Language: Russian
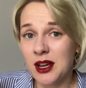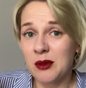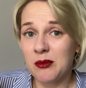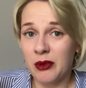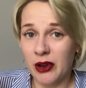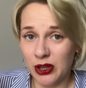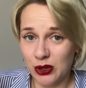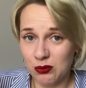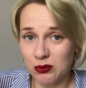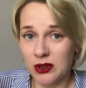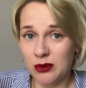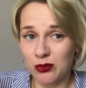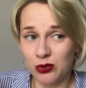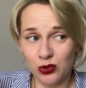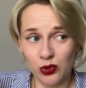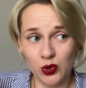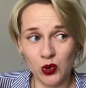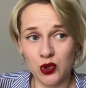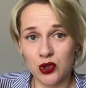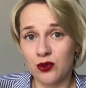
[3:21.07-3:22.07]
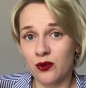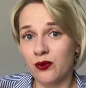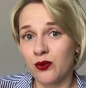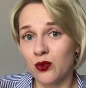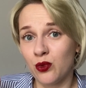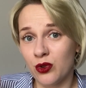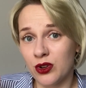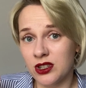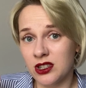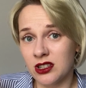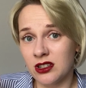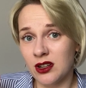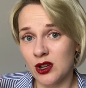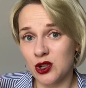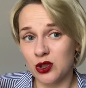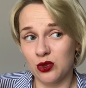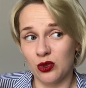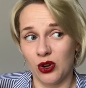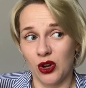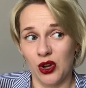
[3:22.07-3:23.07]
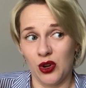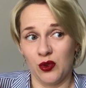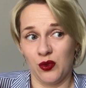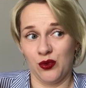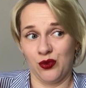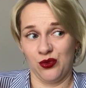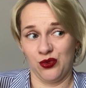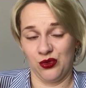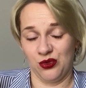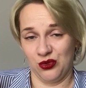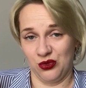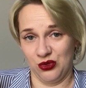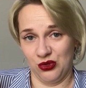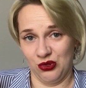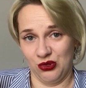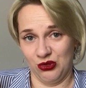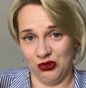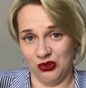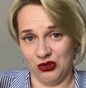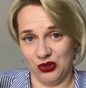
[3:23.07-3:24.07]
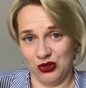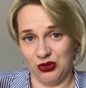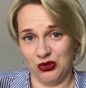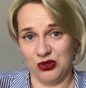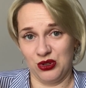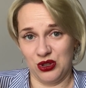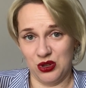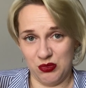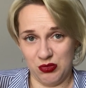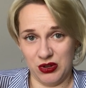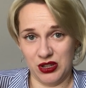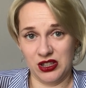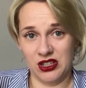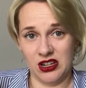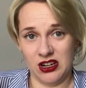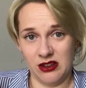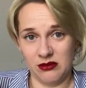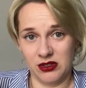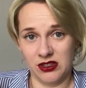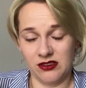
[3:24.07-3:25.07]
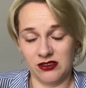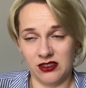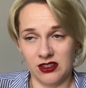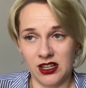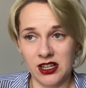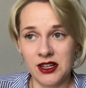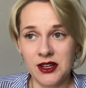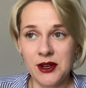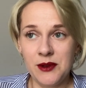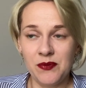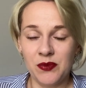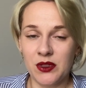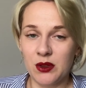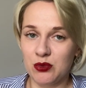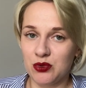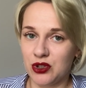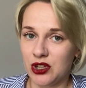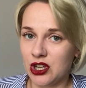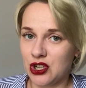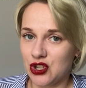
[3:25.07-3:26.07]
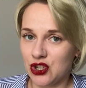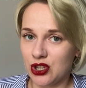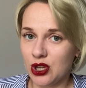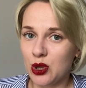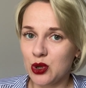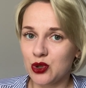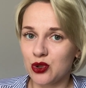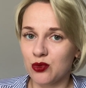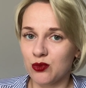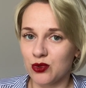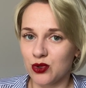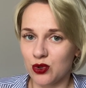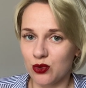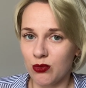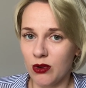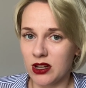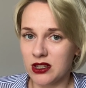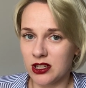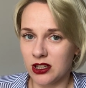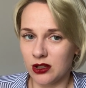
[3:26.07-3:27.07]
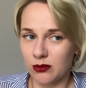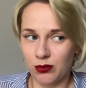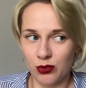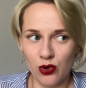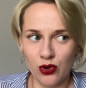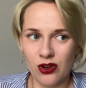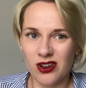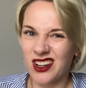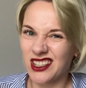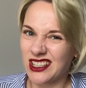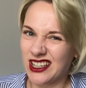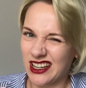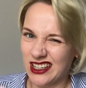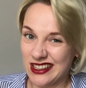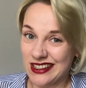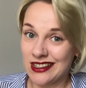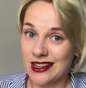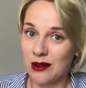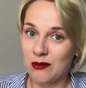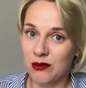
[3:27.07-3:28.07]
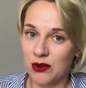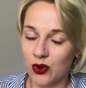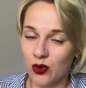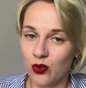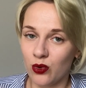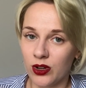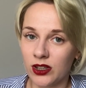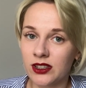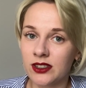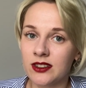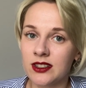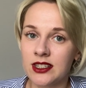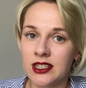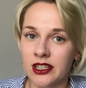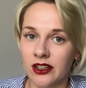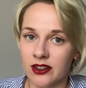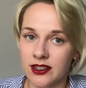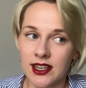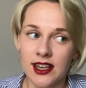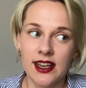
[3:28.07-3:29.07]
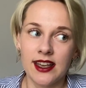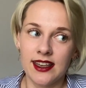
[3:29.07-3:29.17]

поэтому я буду тоже фукать и говорить, что фу, что за непотребство, да, потому что я считаю, что мастурбация это плохо, хотя сам могу это делать.